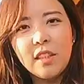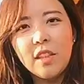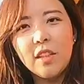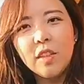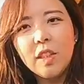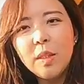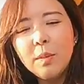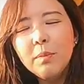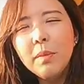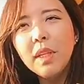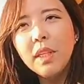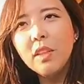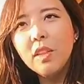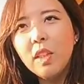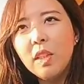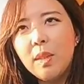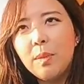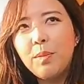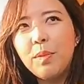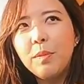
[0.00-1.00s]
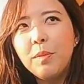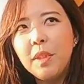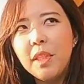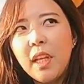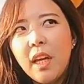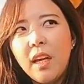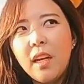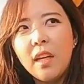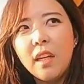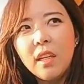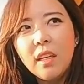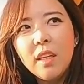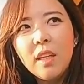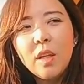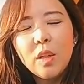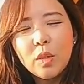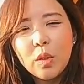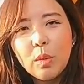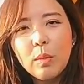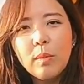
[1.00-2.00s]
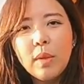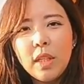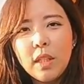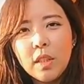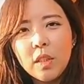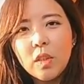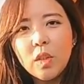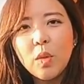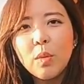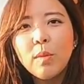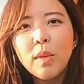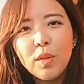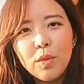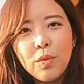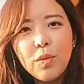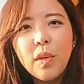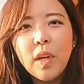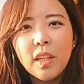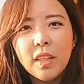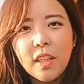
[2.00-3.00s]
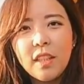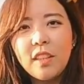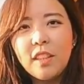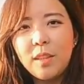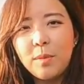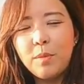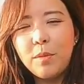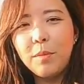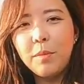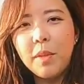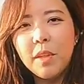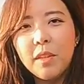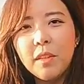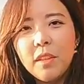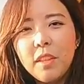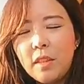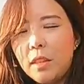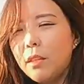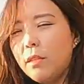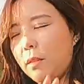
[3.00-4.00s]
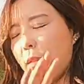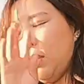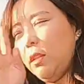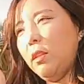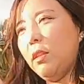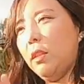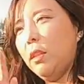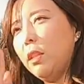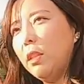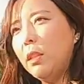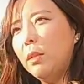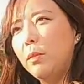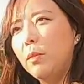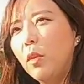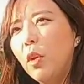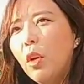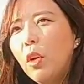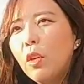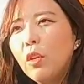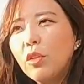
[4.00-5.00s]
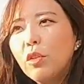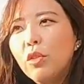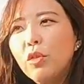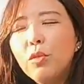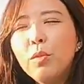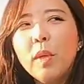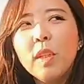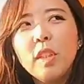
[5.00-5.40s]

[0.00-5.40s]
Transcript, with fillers: 있어요 10만원대 제품인데 정말 정말 후회 안 하는 제품이에요 지금 두